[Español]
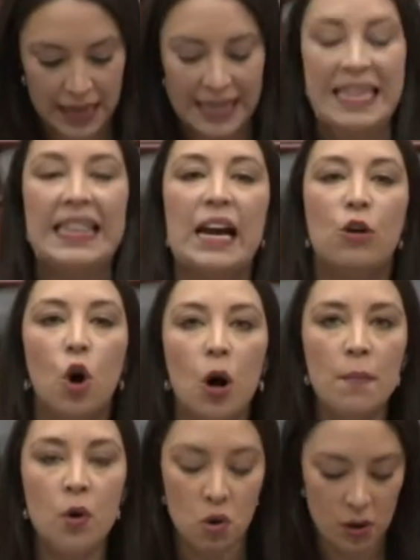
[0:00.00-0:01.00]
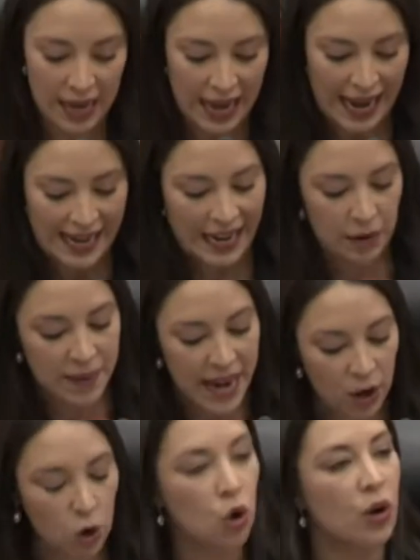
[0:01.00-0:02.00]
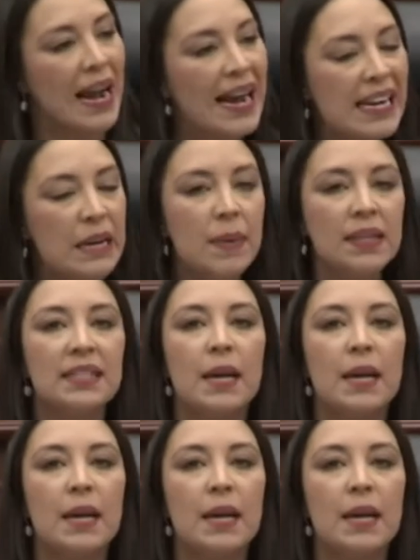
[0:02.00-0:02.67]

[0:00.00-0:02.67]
y de cómo en el viejo régimen